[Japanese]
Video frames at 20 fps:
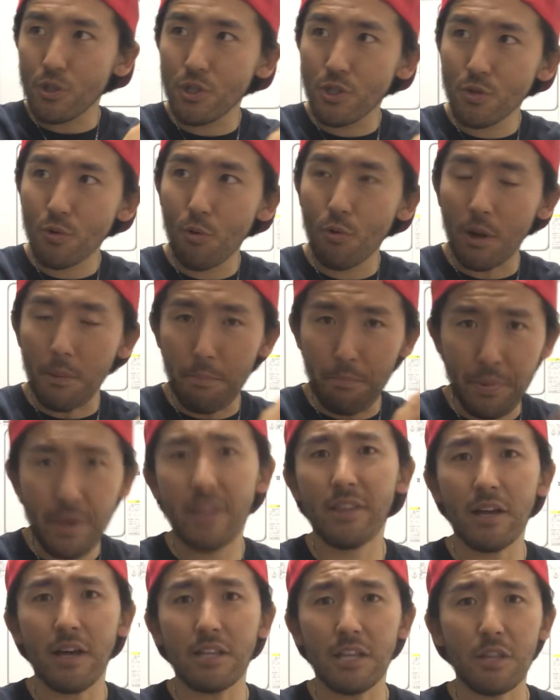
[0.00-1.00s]
ちの方が
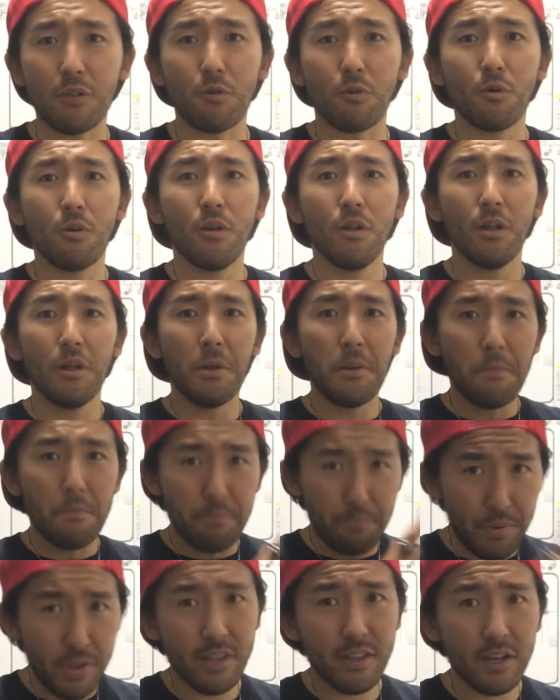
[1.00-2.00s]
ベターだと
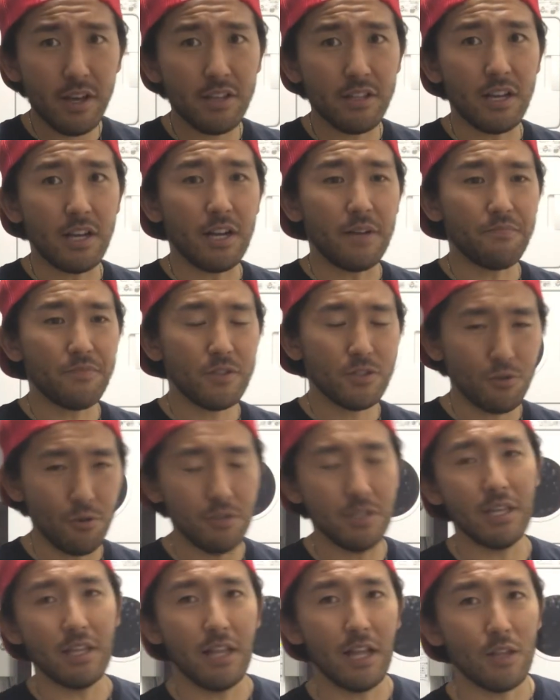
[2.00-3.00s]
ベターな
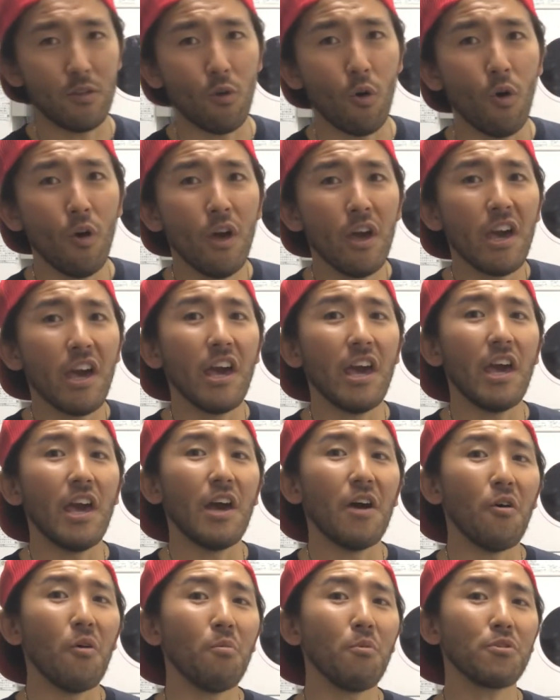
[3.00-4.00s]
チョイスだなと、
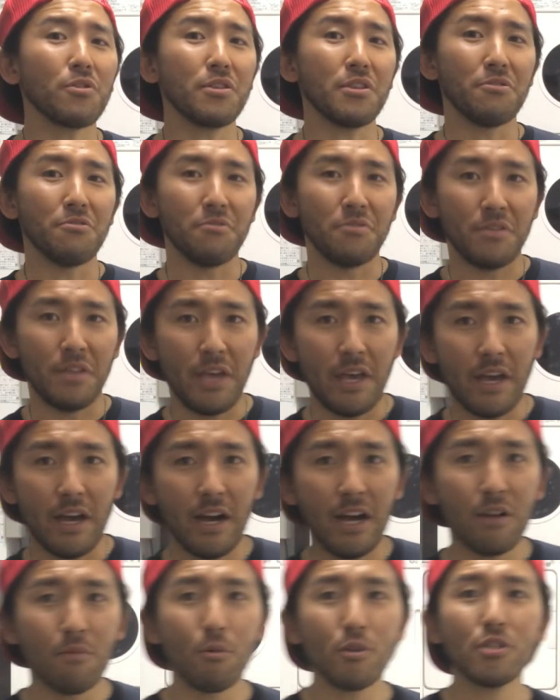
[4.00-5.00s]
えー、思ってるんで
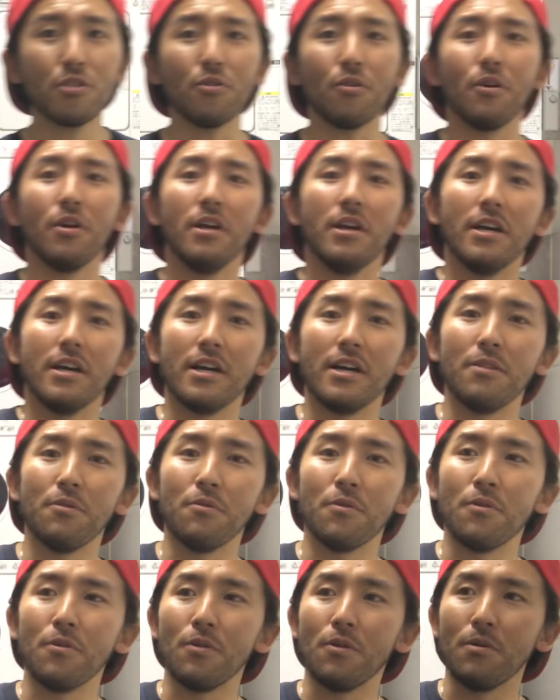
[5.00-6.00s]
あのもちろん、あ
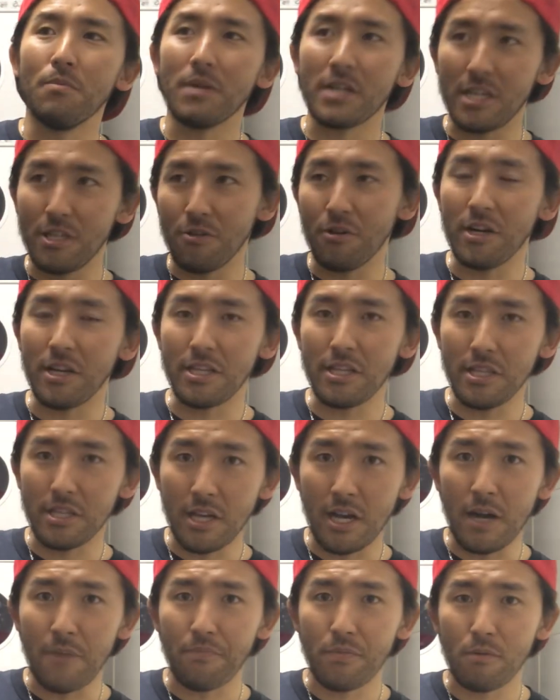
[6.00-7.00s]
のー、まあ、昨日挙げて
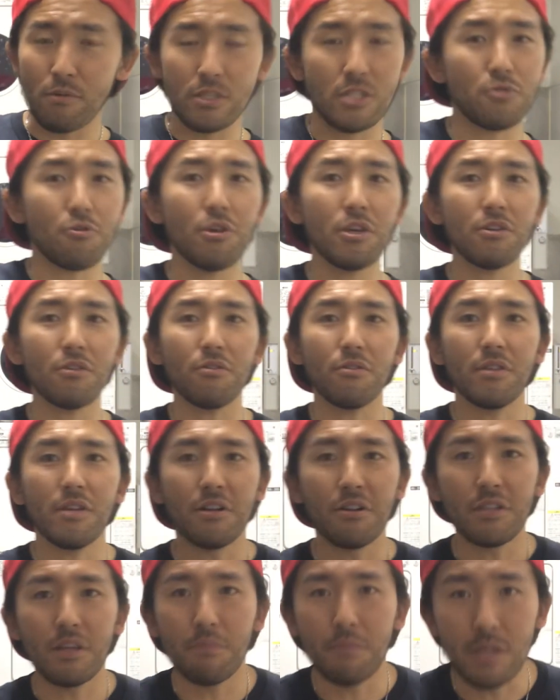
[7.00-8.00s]
たストイックにな
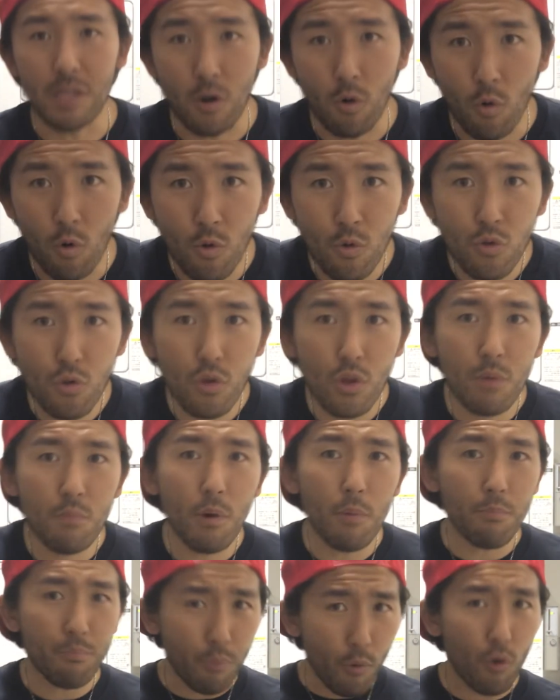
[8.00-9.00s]
るためには本当に
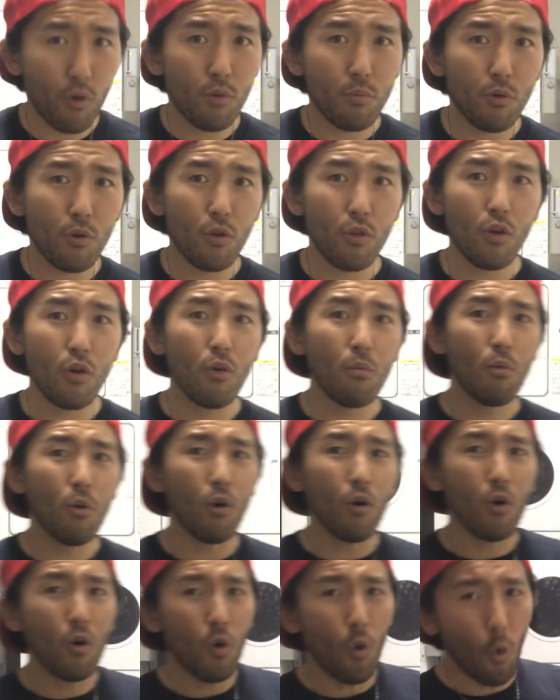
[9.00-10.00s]
もうボロボロの
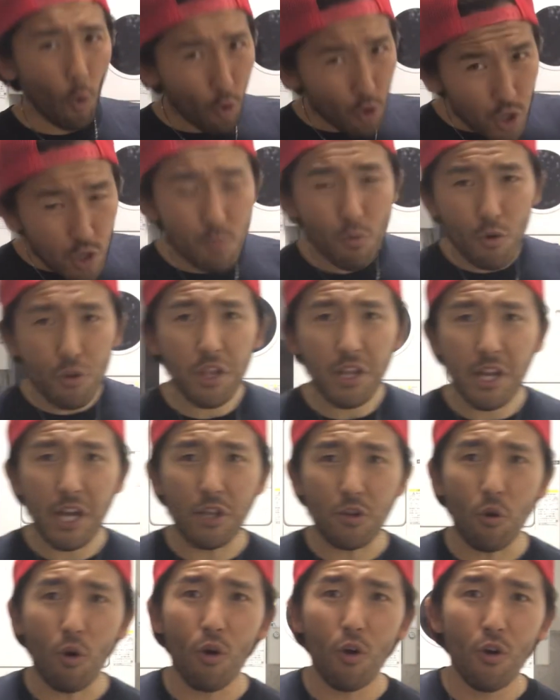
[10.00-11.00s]
もうお湯も出な
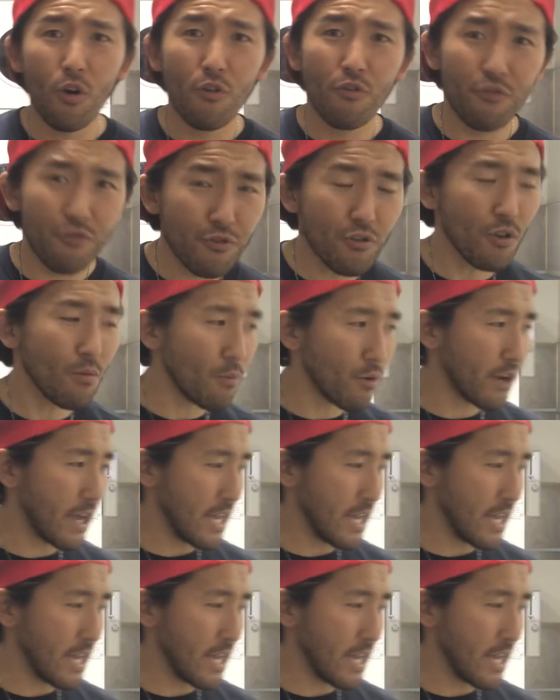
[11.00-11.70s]
いと風呂も